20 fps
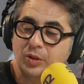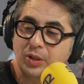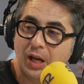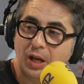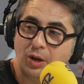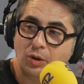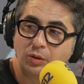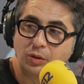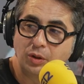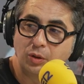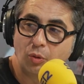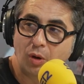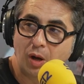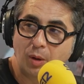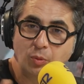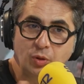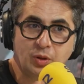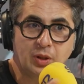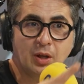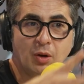será continua la
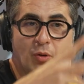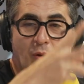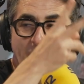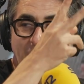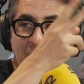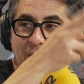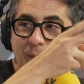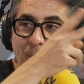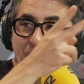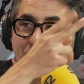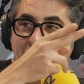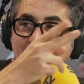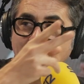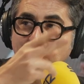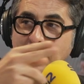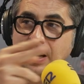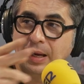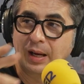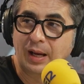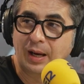música o habrá que
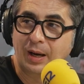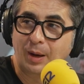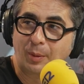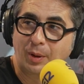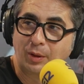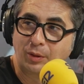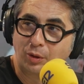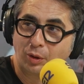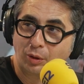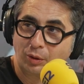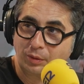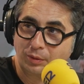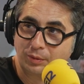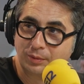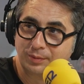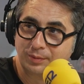empalmar la grabación?